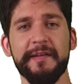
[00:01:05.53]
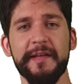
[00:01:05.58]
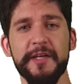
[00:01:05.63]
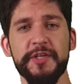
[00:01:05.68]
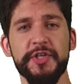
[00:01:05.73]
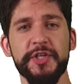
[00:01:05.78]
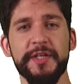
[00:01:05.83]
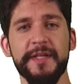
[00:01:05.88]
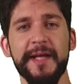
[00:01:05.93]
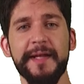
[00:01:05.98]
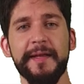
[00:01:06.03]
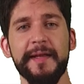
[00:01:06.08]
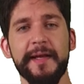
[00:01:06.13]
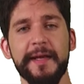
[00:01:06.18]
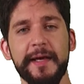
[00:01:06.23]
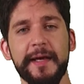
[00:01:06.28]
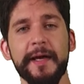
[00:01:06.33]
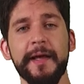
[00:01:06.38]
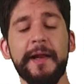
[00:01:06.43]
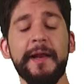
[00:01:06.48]
dei
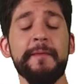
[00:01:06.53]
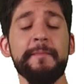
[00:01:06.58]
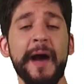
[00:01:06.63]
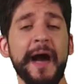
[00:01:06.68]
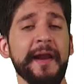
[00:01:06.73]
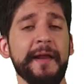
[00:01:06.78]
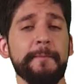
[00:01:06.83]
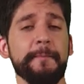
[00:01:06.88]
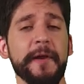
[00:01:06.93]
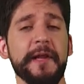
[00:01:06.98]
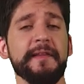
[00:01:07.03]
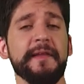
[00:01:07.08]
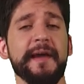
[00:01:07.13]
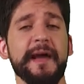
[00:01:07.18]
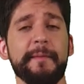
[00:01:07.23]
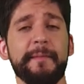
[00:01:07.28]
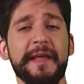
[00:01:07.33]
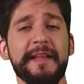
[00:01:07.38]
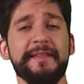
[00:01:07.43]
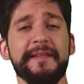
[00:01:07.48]
cittadini rimane
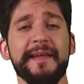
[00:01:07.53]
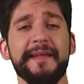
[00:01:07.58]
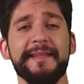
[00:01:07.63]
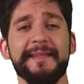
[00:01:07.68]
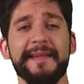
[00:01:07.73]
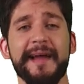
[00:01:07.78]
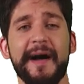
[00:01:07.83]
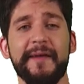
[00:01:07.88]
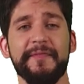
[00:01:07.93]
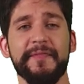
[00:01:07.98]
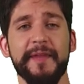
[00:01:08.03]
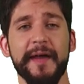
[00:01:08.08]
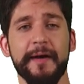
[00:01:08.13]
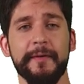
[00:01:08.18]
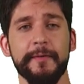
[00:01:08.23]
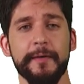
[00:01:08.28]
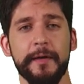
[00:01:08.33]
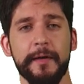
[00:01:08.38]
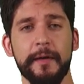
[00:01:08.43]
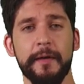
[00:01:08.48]
praticamente
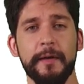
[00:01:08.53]
intatta.